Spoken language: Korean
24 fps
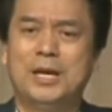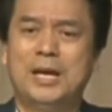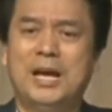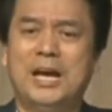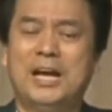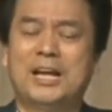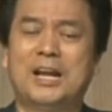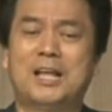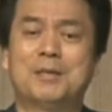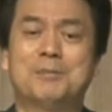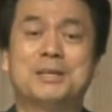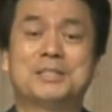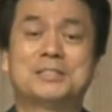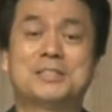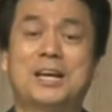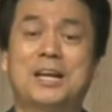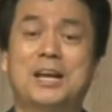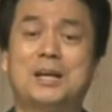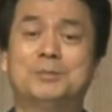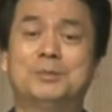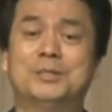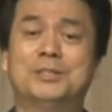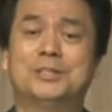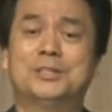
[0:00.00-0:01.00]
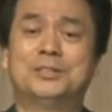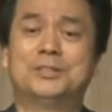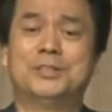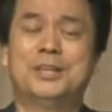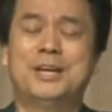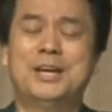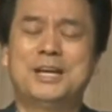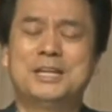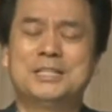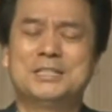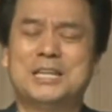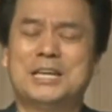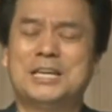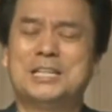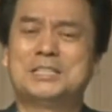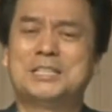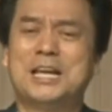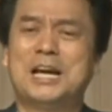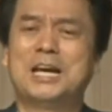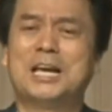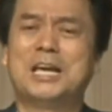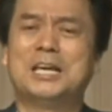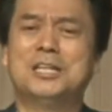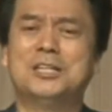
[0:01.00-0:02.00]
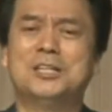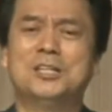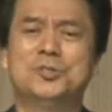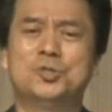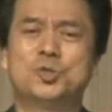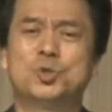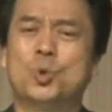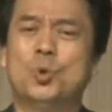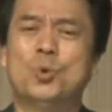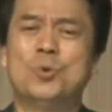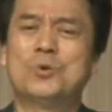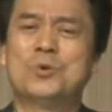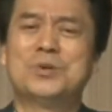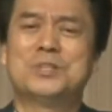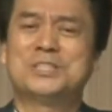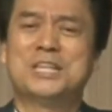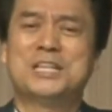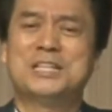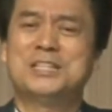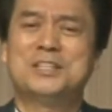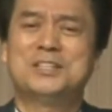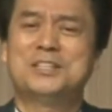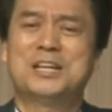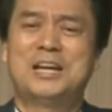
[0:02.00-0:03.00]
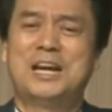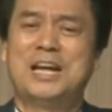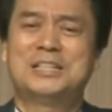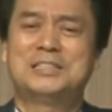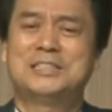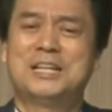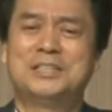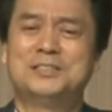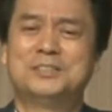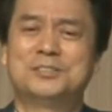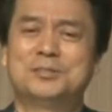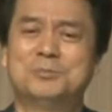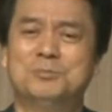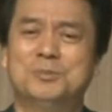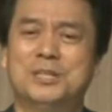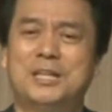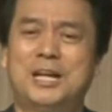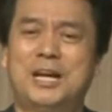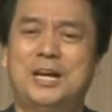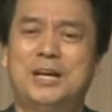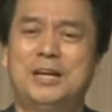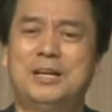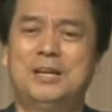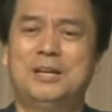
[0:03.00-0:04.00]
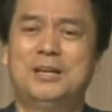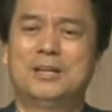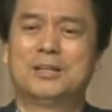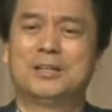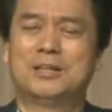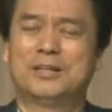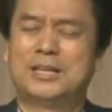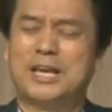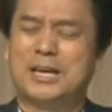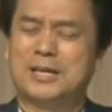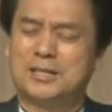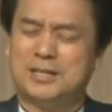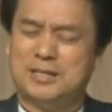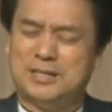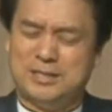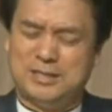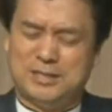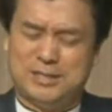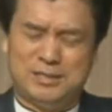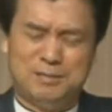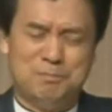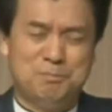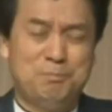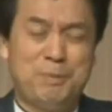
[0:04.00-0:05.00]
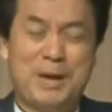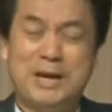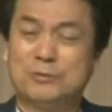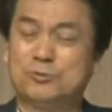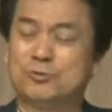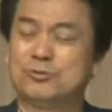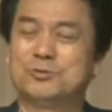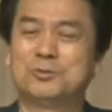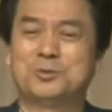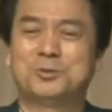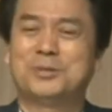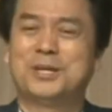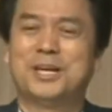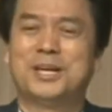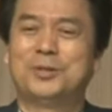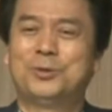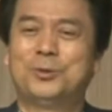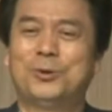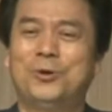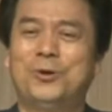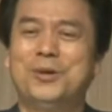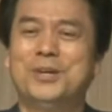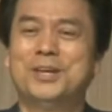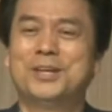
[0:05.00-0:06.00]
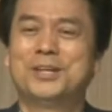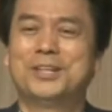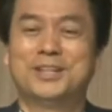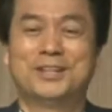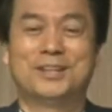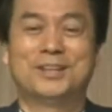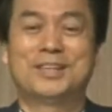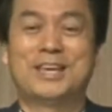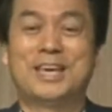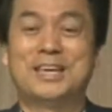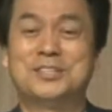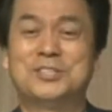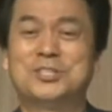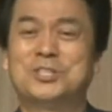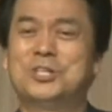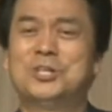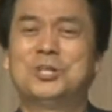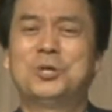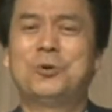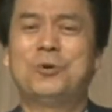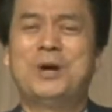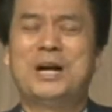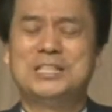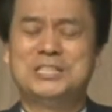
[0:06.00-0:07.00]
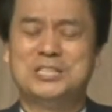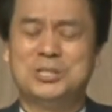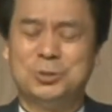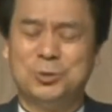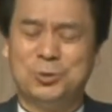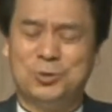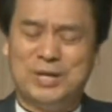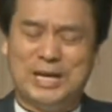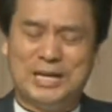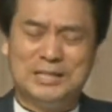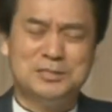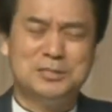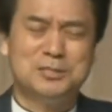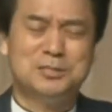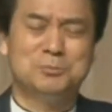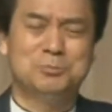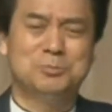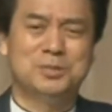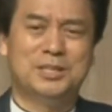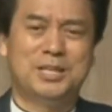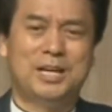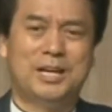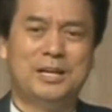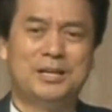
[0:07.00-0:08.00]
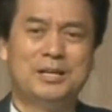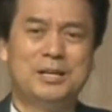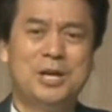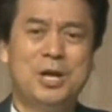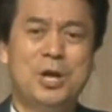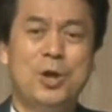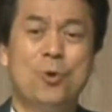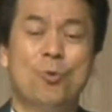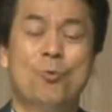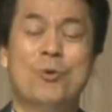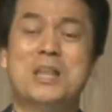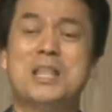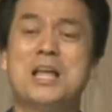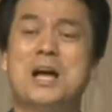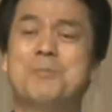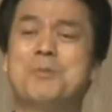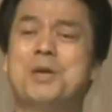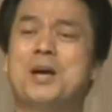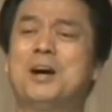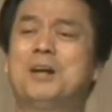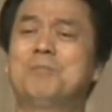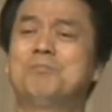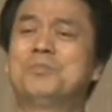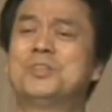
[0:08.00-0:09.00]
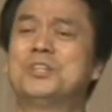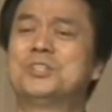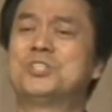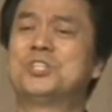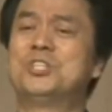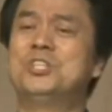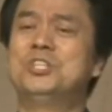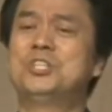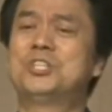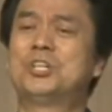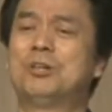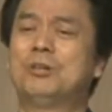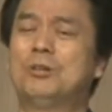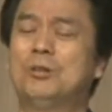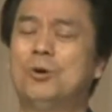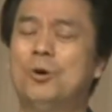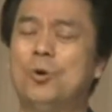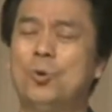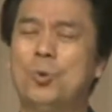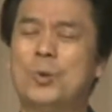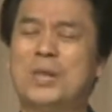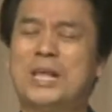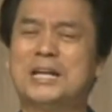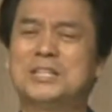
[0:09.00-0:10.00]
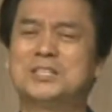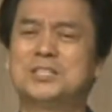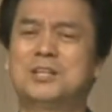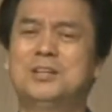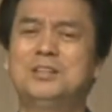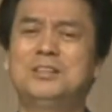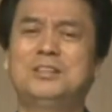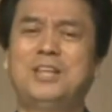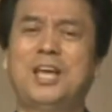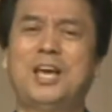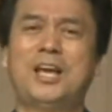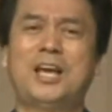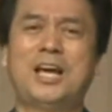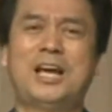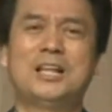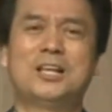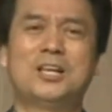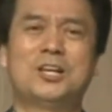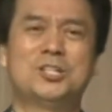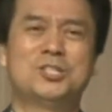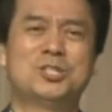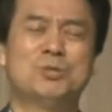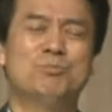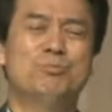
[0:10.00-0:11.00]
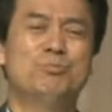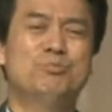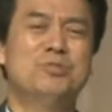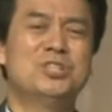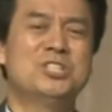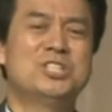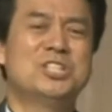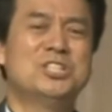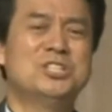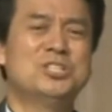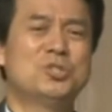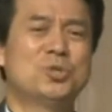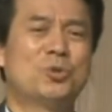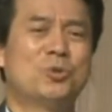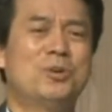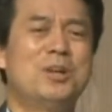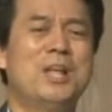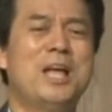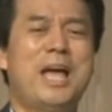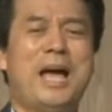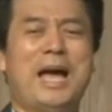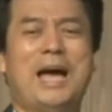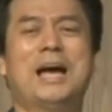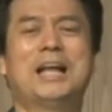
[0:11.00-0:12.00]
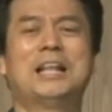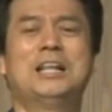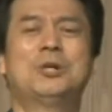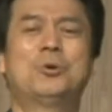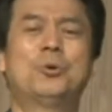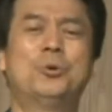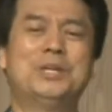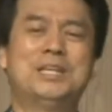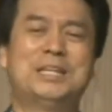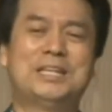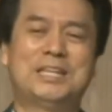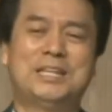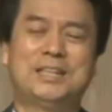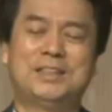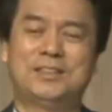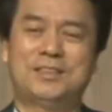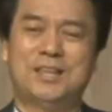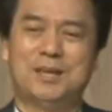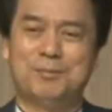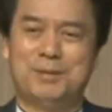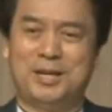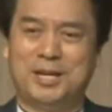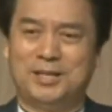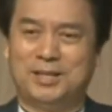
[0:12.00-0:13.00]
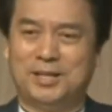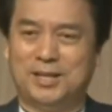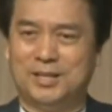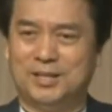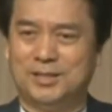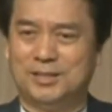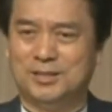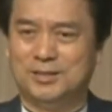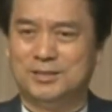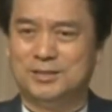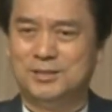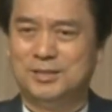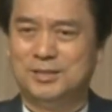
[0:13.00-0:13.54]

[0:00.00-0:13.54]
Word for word: 하나님의 사람은 세상에 있는 좋은 것에 연연하지 않습니다. 그렇게 큰 박수 소리에도 그렇게 즐거워하지도 않습니다. 왜냐하면 진실로 우리가 선택할 것이 무엇인 줄을 알고 있기 때문에 그래요.